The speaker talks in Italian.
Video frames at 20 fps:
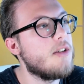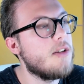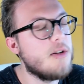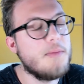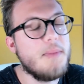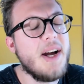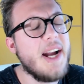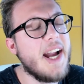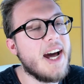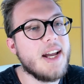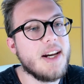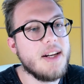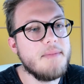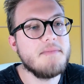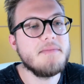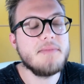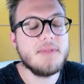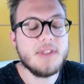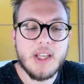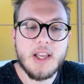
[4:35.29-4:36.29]
O magari
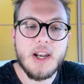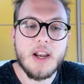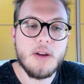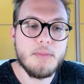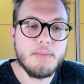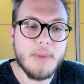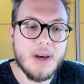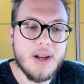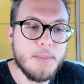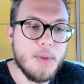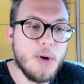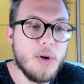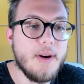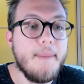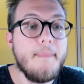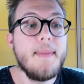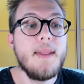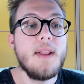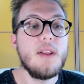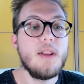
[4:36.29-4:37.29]
sarei un
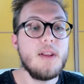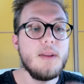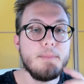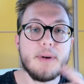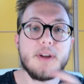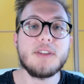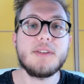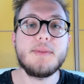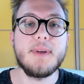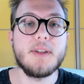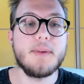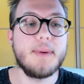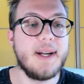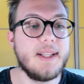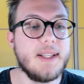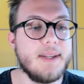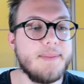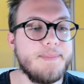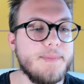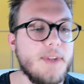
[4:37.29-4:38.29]
barbone. Prossima
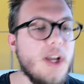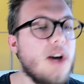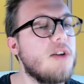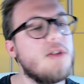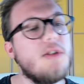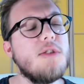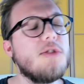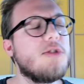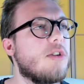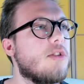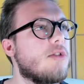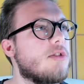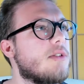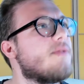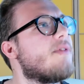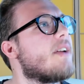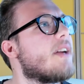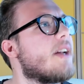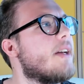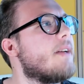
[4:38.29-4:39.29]
domanda. No, non lo so
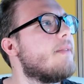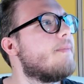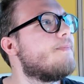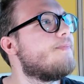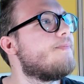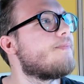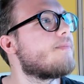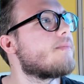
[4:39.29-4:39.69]
cosa farei.